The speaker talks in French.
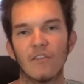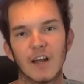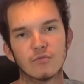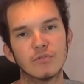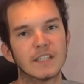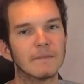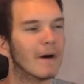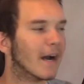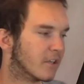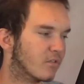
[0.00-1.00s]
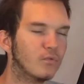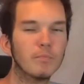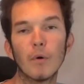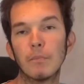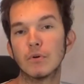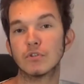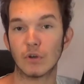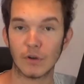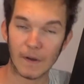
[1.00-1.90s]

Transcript: Voilà, toutes ces marques vous proposent